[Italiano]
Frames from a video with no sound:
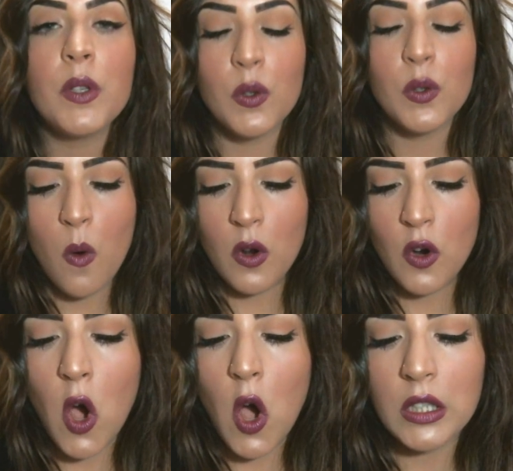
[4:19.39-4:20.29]

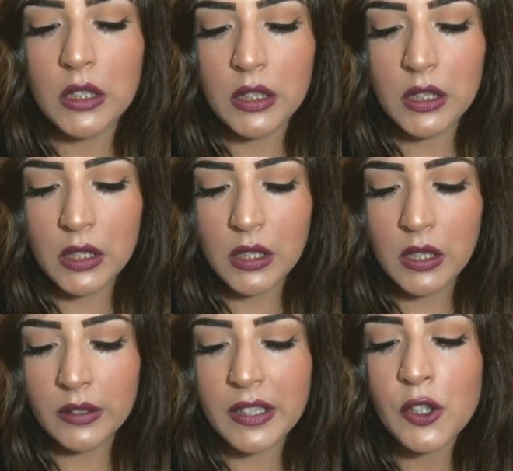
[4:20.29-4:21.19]
sono,
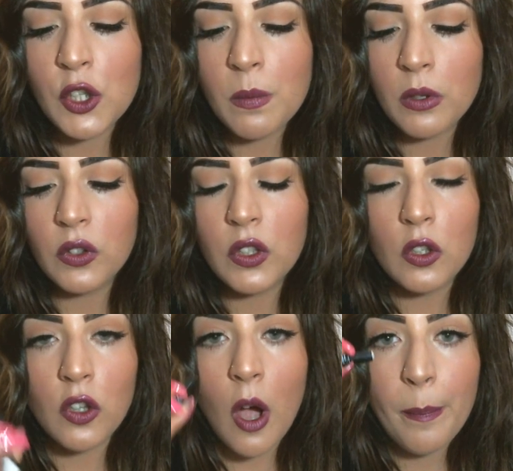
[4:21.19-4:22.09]
uh, terzo prodottino
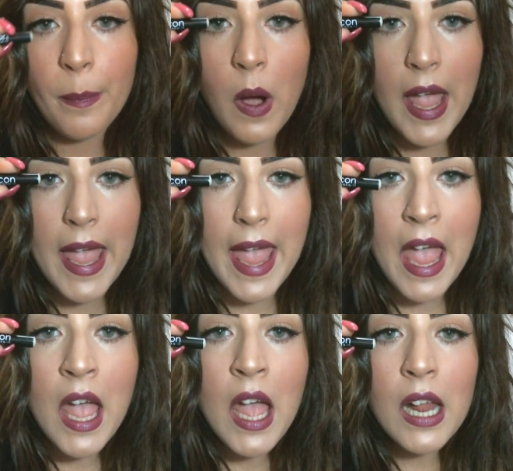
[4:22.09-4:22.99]
top è
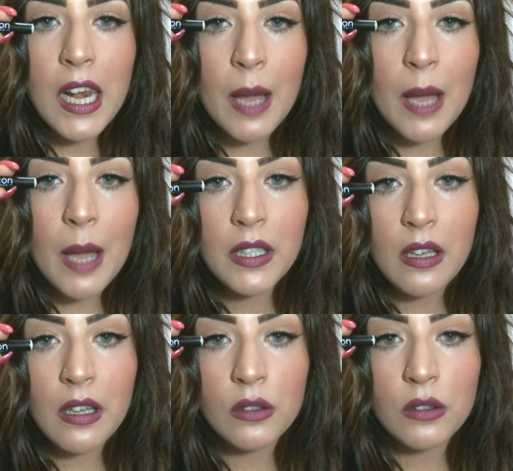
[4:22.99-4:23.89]
la
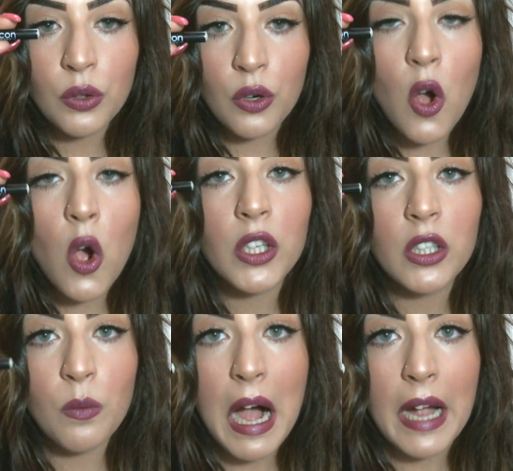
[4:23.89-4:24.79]
matita contorno occhi
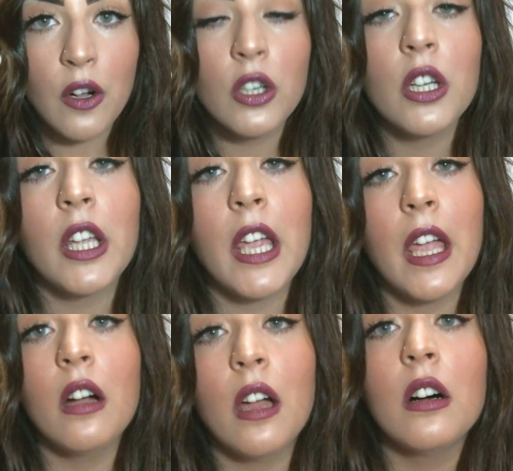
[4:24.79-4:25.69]
di Wycon
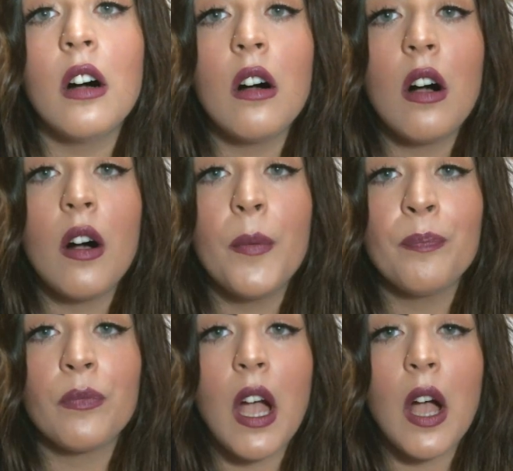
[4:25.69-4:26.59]
che... Uh,
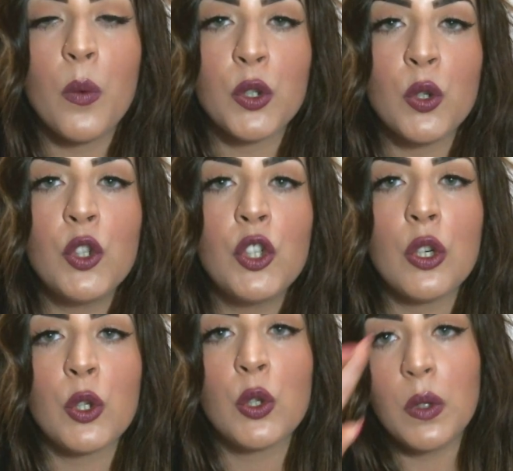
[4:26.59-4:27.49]
Mm, a questo giro
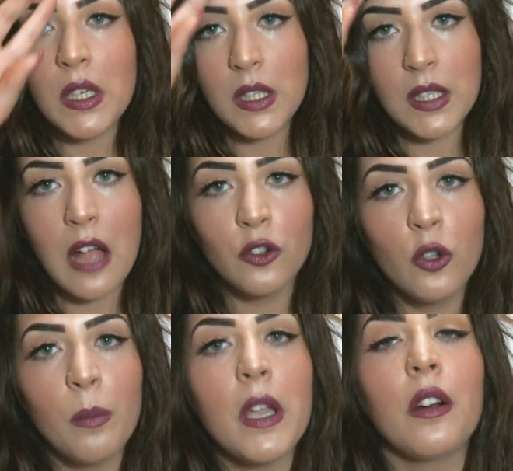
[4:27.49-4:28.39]
sto utilizzando
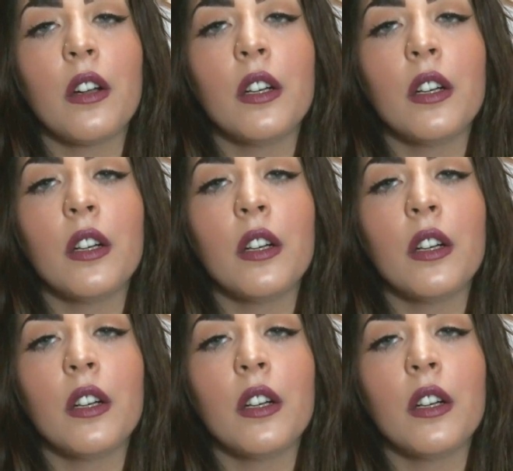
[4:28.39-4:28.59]
per